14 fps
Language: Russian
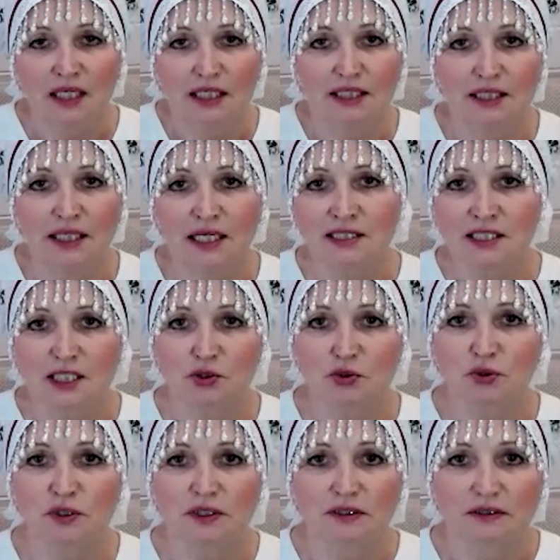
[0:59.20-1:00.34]
Я
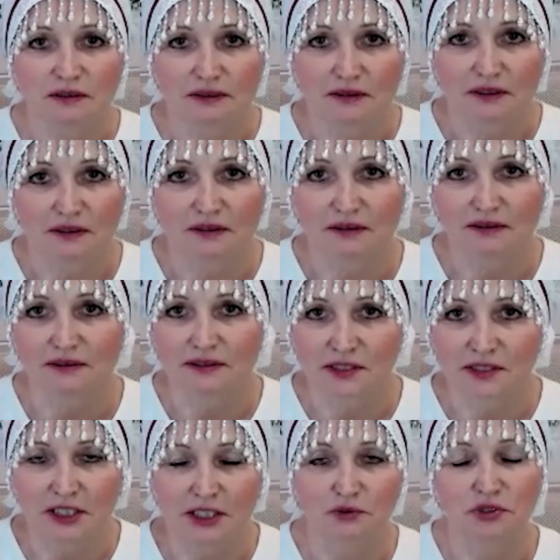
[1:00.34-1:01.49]
скажу а,
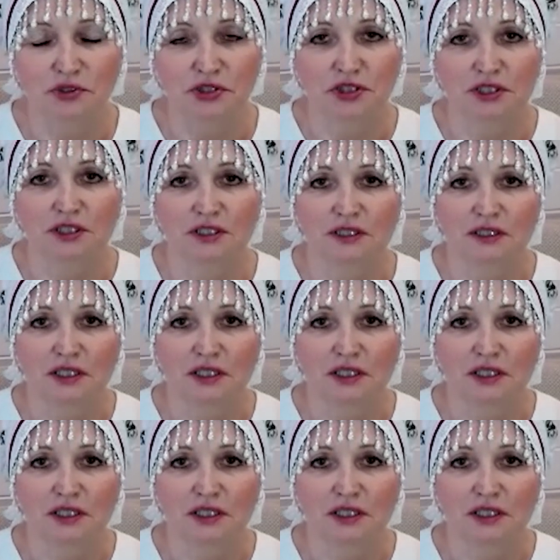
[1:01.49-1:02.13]
следующее.